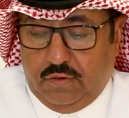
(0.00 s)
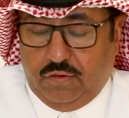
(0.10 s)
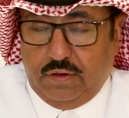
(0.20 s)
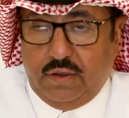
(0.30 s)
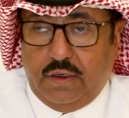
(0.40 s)

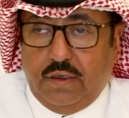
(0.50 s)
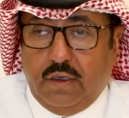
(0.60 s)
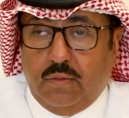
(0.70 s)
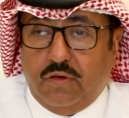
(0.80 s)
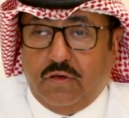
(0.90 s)

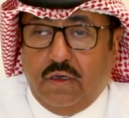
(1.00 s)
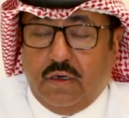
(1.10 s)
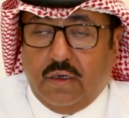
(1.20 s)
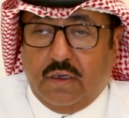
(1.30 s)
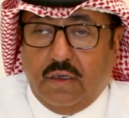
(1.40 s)
يسعدني
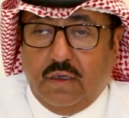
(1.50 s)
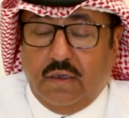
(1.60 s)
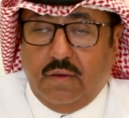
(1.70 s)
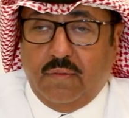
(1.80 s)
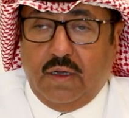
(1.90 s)

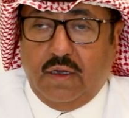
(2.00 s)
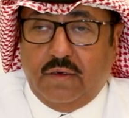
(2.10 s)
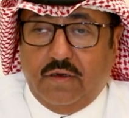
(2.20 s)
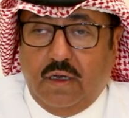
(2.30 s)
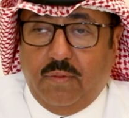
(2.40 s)
المشاركة مع
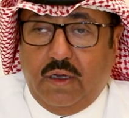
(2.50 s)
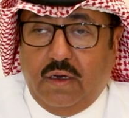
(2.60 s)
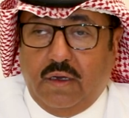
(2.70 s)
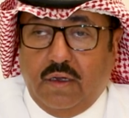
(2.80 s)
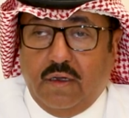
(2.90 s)
الجامعة
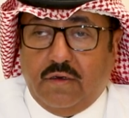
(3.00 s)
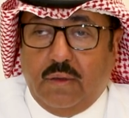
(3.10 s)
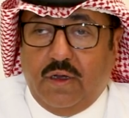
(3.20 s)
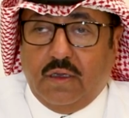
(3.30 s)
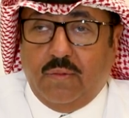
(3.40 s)
العريقة
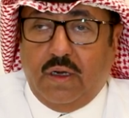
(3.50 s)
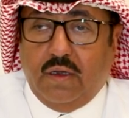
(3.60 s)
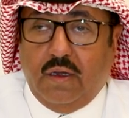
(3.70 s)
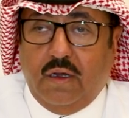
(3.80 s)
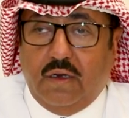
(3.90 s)
جامعة الملك
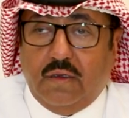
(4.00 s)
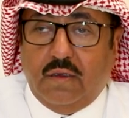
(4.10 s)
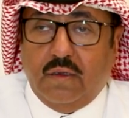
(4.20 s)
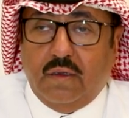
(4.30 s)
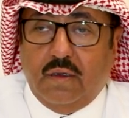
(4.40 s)
خالد
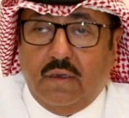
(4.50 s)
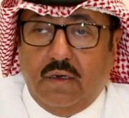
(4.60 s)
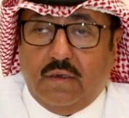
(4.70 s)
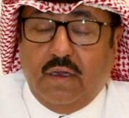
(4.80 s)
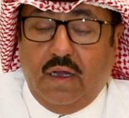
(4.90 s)

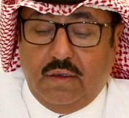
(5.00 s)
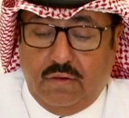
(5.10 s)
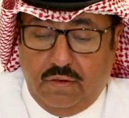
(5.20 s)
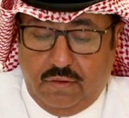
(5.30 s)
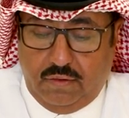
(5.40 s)

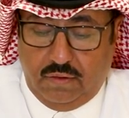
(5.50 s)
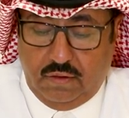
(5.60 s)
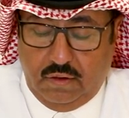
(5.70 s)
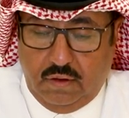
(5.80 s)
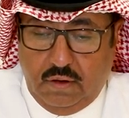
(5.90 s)
للتحدث
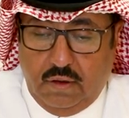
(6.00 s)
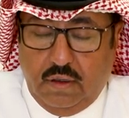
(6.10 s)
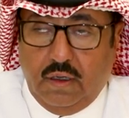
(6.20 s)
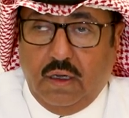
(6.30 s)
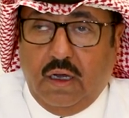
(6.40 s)

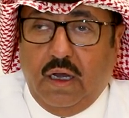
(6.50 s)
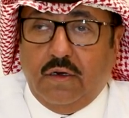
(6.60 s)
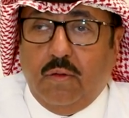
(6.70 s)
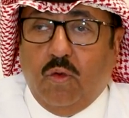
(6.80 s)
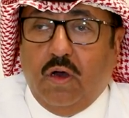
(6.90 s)

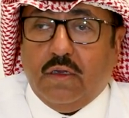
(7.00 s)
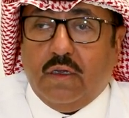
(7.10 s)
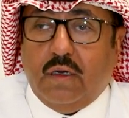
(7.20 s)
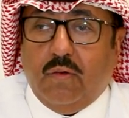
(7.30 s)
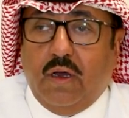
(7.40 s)
عن
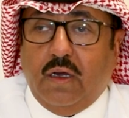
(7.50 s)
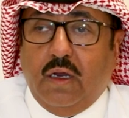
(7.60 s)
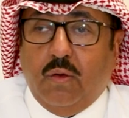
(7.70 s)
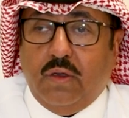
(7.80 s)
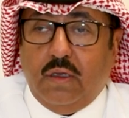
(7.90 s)
المواطنة وعن
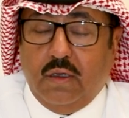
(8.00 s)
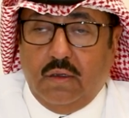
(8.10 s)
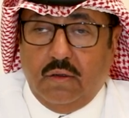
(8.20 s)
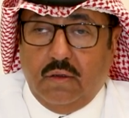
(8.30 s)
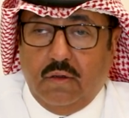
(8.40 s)
الهوية
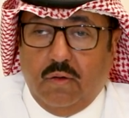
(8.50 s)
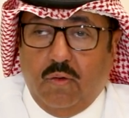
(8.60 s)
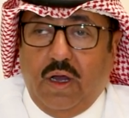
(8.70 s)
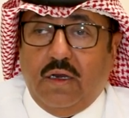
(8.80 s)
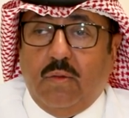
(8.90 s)

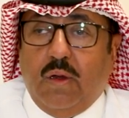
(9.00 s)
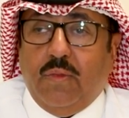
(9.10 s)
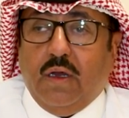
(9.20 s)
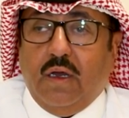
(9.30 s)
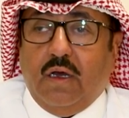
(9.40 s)
وعن
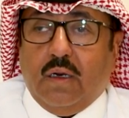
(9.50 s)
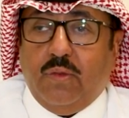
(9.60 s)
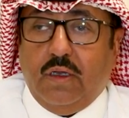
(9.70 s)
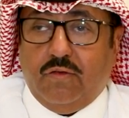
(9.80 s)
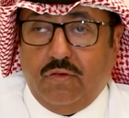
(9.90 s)
المملكة
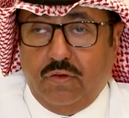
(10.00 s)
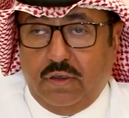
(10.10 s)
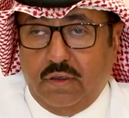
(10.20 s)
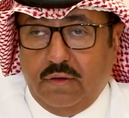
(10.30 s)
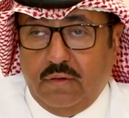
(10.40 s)
العربية
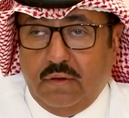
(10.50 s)
السعودية